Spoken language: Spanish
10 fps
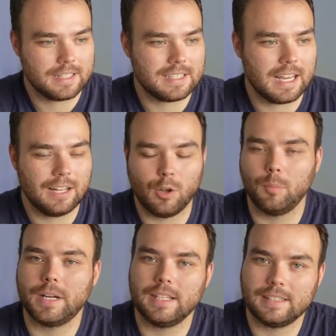Si el
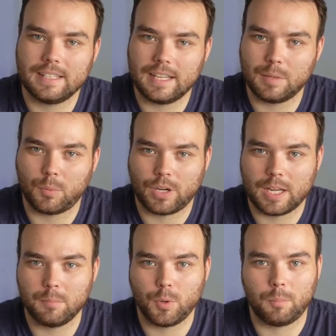nombre tiene, por
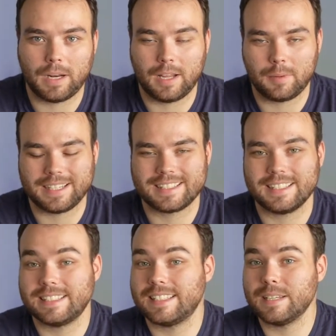ejemplo, palabras
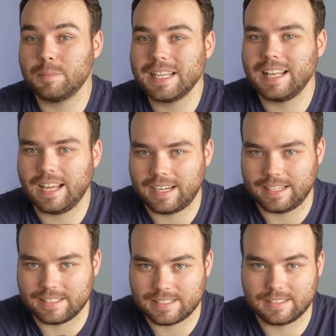
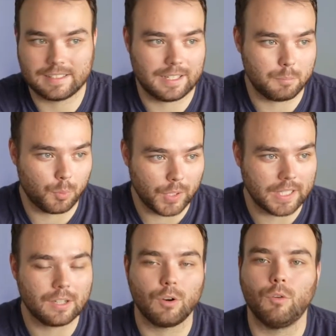similares que
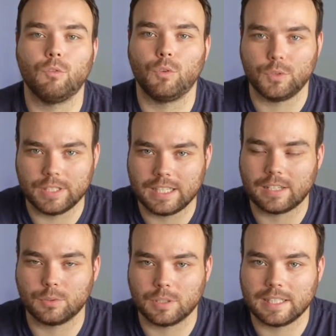pueden confundir
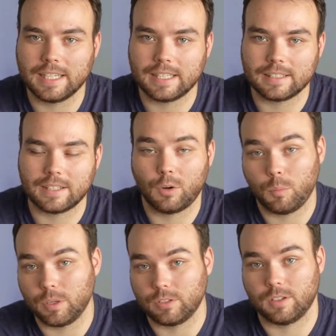a tu cliente o,
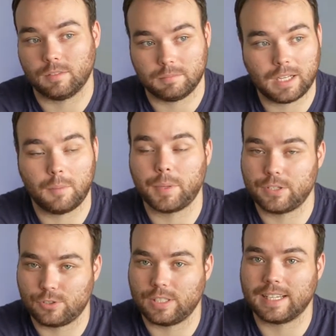bueno, a la
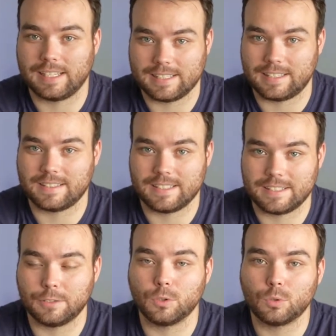persona que le estás
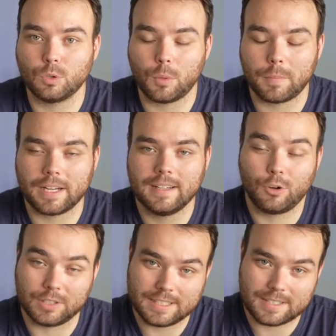diciendo tu nombre,
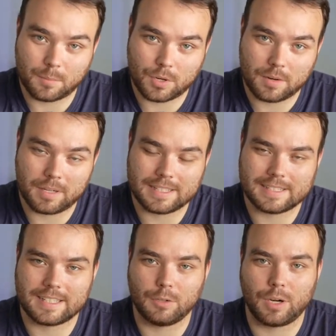con esta prueba
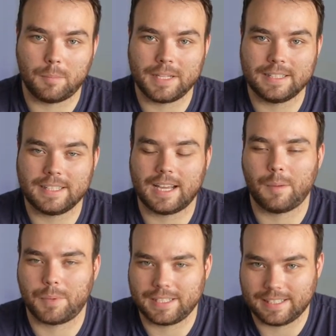seguramente
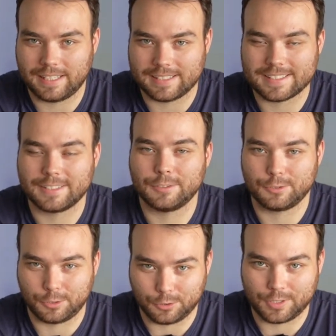aprenderás
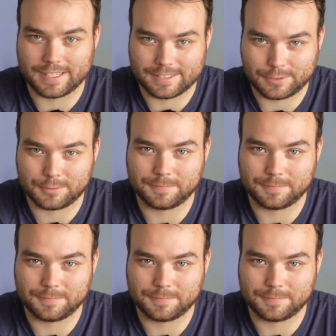todo esto.